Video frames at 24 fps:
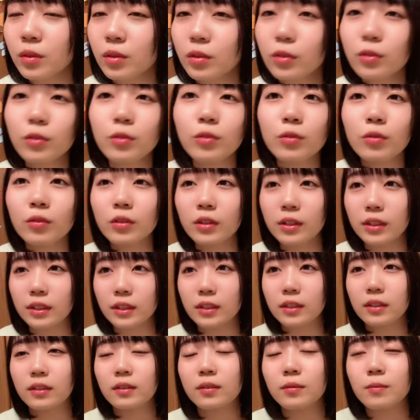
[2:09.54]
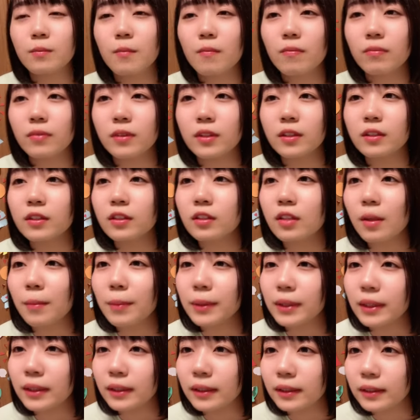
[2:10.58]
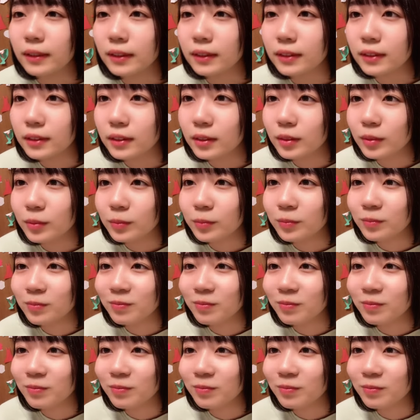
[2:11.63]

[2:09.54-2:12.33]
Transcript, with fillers: ちょっとね全然食べてないです